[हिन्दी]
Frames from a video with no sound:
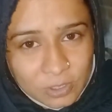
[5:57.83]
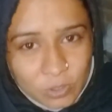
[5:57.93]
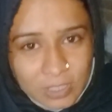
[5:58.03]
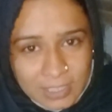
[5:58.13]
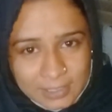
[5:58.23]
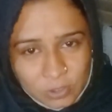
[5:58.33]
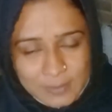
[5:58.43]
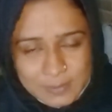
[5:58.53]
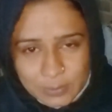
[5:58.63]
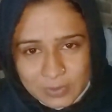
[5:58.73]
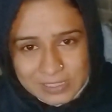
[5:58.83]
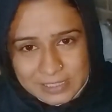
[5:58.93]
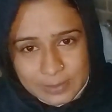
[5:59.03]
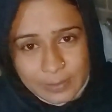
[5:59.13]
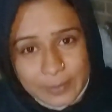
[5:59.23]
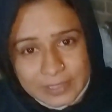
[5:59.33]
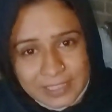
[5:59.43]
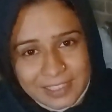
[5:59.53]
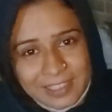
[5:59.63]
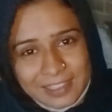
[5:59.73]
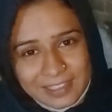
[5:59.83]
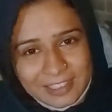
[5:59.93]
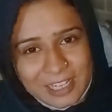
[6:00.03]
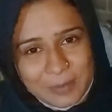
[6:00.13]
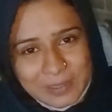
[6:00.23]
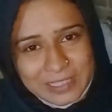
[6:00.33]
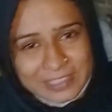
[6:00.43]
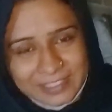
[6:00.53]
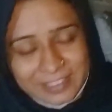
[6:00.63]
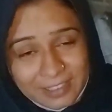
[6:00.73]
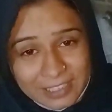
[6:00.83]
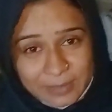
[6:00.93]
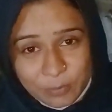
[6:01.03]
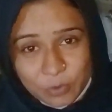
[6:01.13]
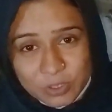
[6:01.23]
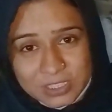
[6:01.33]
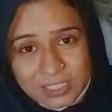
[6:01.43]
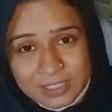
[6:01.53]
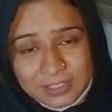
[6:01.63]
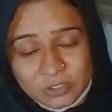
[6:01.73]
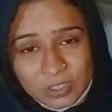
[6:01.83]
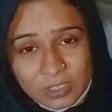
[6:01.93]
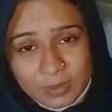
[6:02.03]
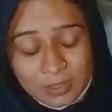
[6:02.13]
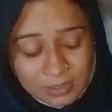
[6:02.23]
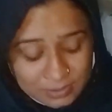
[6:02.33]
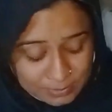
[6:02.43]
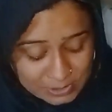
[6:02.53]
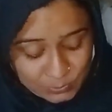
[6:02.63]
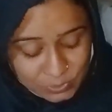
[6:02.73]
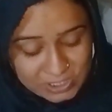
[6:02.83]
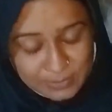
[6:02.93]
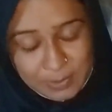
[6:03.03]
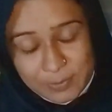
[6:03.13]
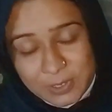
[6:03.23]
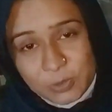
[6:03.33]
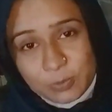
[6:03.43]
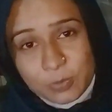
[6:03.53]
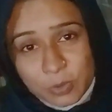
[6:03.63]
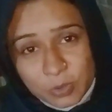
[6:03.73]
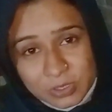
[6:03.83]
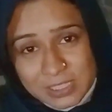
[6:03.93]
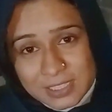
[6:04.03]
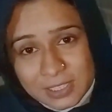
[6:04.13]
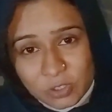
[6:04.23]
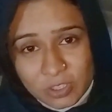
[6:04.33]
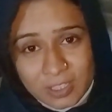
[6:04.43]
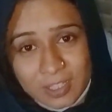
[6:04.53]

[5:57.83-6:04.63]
तो गला तो आप सबको जैसे को पता है कि गला ख़राब है लेकिन क्या करें बहुत ज़्यादा जो है ना मजबूरी से मैं पी रही हूँ बहुत ही ज़्यादा उन्होंने